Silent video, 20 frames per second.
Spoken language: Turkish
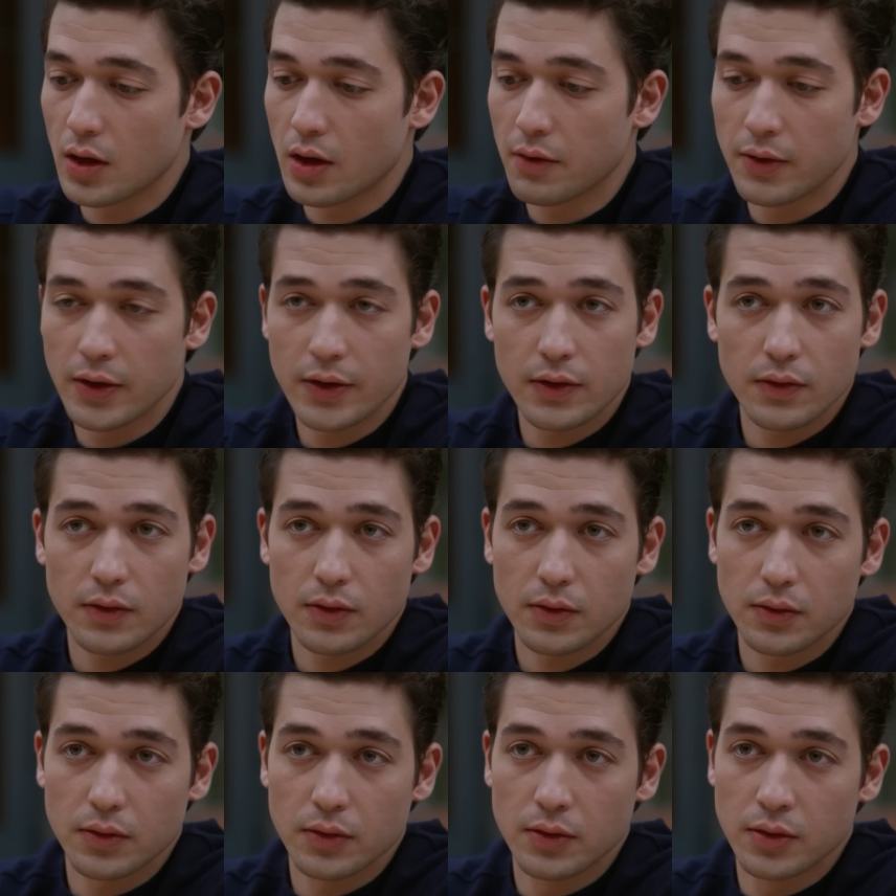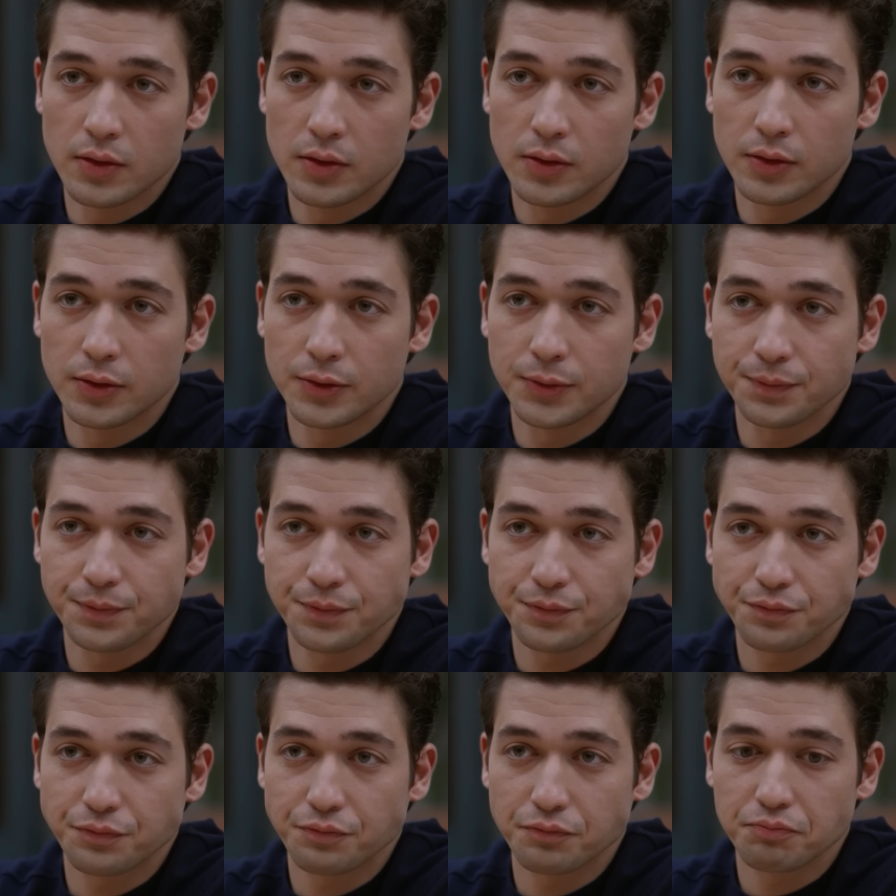Evet. E,
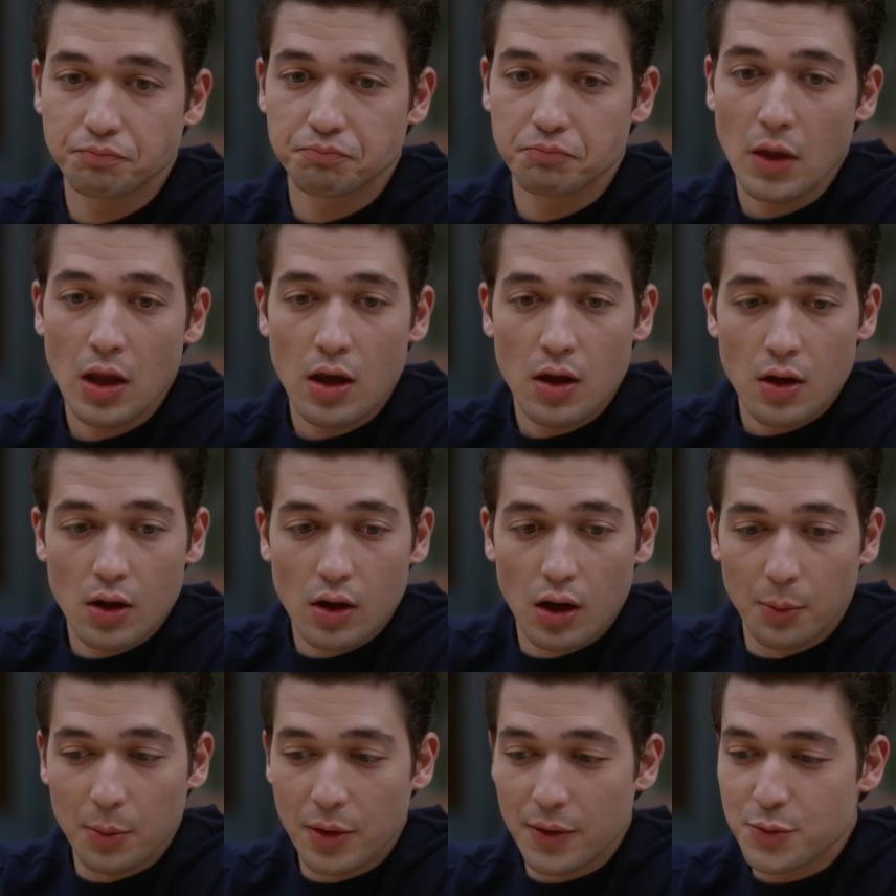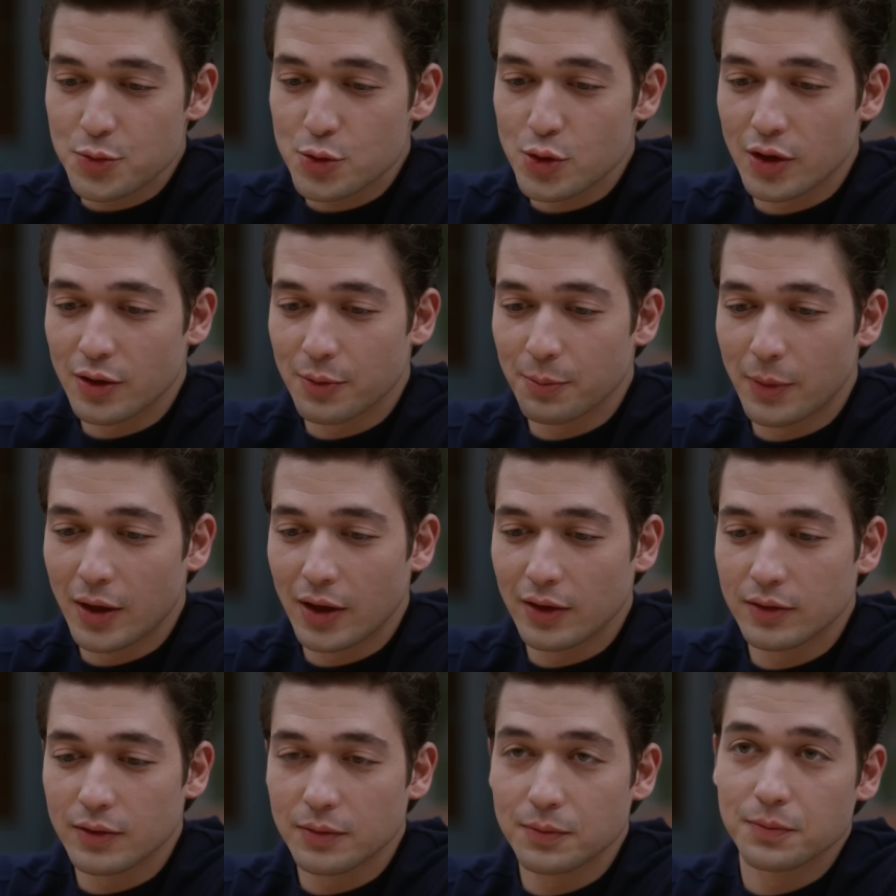ama Efsun Hanım
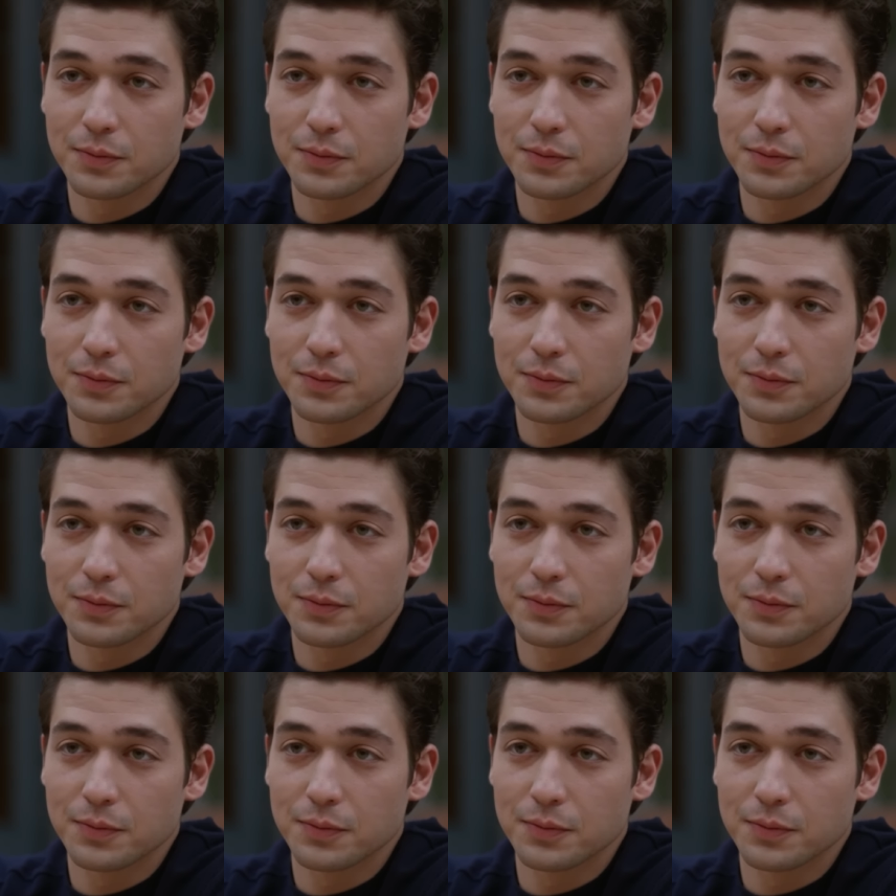ben